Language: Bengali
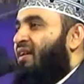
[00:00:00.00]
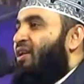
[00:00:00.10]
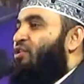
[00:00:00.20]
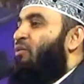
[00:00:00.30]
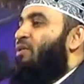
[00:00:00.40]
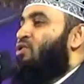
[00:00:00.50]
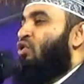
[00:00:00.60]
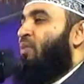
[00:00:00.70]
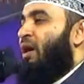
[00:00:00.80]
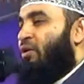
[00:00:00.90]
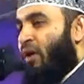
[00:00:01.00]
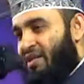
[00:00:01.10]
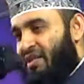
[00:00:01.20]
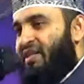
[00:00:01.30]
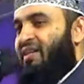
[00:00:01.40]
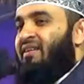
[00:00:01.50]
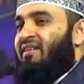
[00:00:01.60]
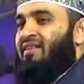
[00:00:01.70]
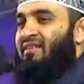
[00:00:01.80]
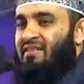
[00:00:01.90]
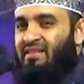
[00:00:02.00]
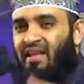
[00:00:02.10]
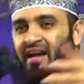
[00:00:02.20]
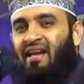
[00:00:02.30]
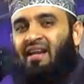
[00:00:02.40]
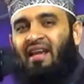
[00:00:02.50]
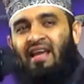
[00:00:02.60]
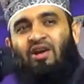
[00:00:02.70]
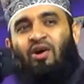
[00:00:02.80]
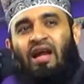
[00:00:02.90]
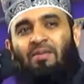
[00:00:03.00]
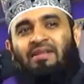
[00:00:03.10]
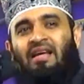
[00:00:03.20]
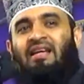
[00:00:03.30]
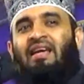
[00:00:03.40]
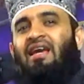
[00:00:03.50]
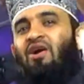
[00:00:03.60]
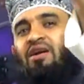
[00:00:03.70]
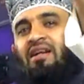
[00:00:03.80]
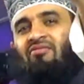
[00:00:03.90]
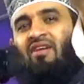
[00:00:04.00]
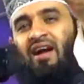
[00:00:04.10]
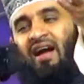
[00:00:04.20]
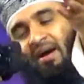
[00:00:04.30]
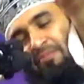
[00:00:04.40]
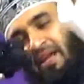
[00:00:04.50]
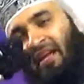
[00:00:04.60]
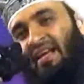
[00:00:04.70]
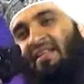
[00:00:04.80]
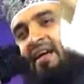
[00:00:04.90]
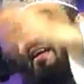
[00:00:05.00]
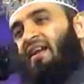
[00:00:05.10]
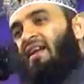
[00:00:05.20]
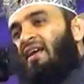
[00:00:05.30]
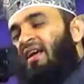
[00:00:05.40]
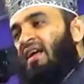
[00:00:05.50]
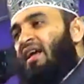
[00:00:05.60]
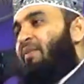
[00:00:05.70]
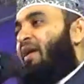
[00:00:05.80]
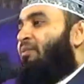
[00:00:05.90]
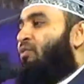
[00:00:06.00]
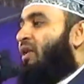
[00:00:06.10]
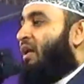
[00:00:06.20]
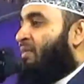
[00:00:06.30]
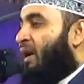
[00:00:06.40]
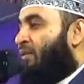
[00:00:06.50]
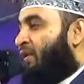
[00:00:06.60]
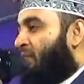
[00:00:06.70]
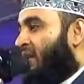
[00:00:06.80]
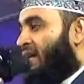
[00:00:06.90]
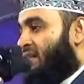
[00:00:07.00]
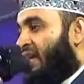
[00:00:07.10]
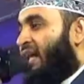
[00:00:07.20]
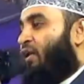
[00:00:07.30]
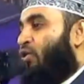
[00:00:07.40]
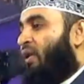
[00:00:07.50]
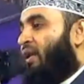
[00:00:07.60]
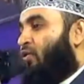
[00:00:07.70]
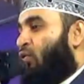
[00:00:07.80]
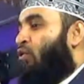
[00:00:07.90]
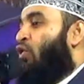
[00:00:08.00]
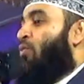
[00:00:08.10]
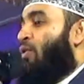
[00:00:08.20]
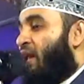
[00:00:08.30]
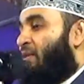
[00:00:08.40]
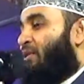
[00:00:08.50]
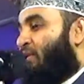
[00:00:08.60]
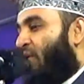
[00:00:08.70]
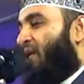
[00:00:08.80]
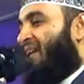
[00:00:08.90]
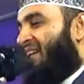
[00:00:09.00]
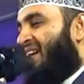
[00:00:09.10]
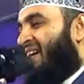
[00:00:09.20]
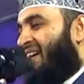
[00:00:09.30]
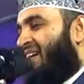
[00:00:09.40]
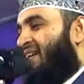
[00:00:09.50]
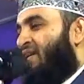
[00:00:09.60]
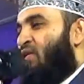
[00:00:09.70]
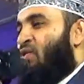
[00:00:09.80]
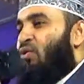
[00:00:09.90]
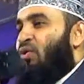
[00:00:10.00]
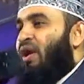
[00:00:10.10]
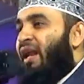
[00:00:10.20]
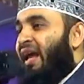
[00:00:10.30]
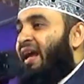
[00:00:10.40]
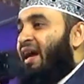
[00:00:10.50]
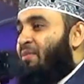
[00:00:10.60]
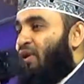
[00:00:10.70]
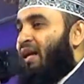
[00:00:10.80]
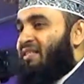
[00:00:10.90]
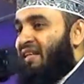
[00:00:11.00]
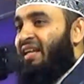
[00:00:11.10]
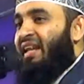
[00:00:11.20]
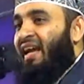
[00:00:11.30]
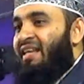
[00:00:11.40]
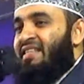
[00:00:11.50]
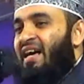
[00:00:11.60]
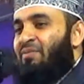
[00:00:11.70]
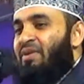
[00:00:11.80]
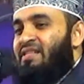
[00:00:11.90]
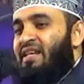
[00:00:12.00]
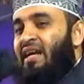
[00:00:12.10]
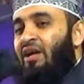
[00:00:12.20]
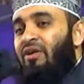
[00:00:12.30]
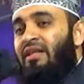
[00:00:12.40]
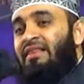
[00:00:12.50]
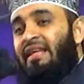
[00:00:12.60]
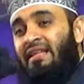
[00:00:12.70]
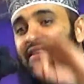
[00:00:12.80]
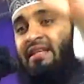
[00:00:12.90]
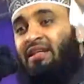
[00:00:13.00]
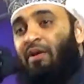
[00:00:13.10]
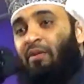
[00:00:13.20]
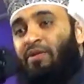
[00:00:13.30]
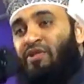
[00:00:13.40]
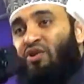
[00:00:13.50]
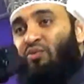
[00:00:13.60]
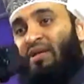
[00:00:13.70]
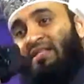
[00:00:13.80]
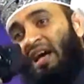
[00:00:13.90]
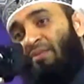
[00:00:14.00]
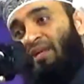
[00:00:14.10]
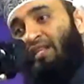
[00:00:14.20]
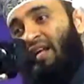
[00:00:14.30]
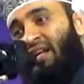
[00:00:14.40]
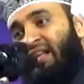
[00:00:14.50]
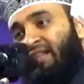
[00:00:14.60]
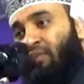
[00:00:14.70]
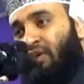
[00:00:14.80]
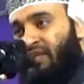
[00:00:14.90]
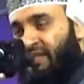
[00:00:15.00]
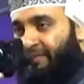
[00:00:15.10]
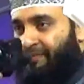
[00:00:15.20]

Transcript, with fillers: এটা তো আমার সৌভাগ্য আসেন থাকেন এই ঘরে আমি থাকি এই ঘরটা ফাঁকা আপনি এখানে থাকেন এবার আবদুল্লা ইবনে আমর ইবনে লাস খেয়াল করলেন কোনো গোপন আমল করে কিনা কোনো ন্যাক আমল আছে কিনা এই সাহাবির যে কারণে তিন তিনবার বিশ্বনবী এই সাহাবিরে জান্নাতি বলেছে